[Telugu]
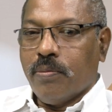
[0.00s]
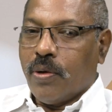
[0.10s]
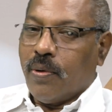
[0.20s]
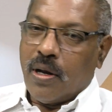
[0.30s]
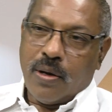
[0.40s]

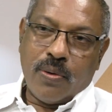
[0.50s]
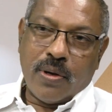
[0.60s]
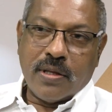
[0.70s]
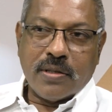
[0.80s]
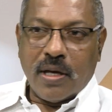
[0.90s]
మరి వాళ్ళు
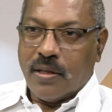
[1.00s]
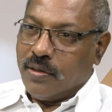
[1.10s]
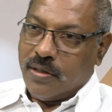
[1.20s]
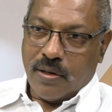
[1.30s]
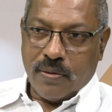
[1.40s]
అనుకున్నది
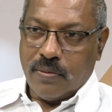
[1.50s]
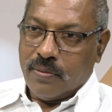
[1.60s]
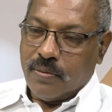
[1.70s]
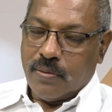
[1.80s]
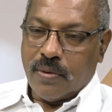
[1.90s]
సాధించారు
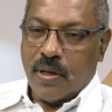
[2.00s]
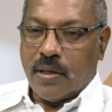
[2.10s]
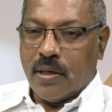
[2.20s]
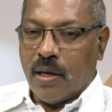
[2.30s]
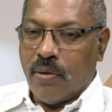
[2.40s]

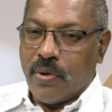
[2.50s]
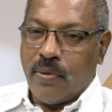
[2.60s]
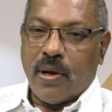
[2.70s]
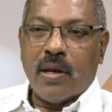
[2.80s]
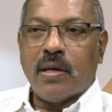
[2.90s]
అది ఎవరి
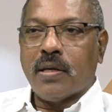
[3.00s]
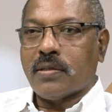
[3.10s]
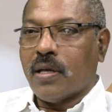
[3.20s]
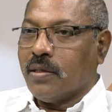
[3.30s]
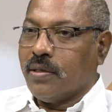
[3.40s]
వల్ల
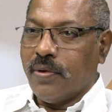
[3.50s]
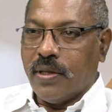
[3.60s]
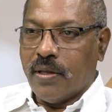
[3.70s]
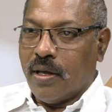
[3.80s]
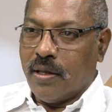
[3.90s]

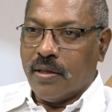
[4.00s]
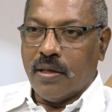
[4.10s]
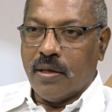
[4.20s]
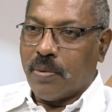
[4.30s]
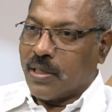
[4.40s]
సాధ్యమైంది
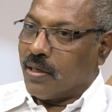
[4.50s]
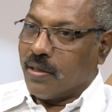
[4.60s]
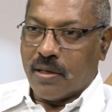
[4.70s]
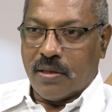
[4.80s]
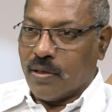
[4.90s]
అనేది
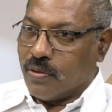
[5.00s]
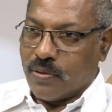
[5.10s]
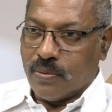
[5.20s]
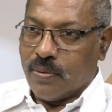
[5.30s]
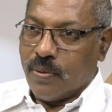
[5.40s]
ప్రజలందరికీ
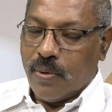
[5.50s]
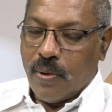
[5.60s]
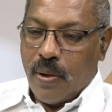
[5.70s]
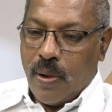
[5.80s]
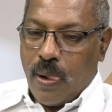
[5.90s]
తెలుసు
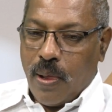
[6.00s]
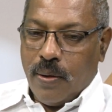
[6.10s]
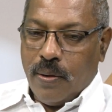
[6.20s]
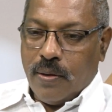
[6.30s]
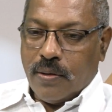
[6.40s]

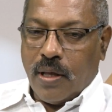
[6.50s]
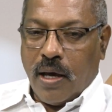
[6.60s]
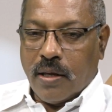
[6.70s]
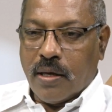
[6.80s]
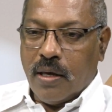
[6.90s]

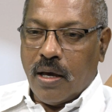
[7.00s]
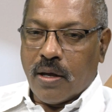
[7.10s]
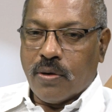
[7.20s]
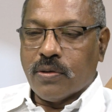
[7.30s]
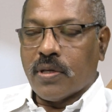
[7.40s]
దానికి ఆ
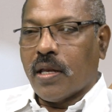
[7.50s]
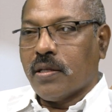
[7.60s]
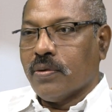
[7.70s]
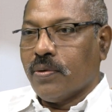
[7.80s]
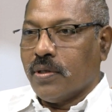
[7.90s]
రోజు
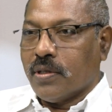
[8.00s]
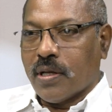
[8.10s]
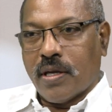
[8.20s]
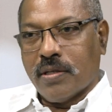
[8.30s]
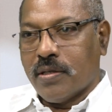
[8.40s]
సారథ్యం వహించిన
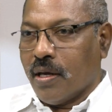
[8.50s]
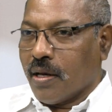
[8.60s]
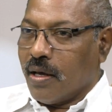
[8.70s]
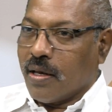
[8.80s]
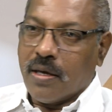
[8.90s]

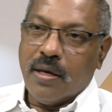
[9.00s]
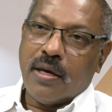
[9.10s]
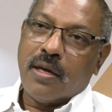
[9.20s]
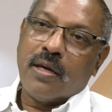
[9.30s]
కేసీఆర్ గారికి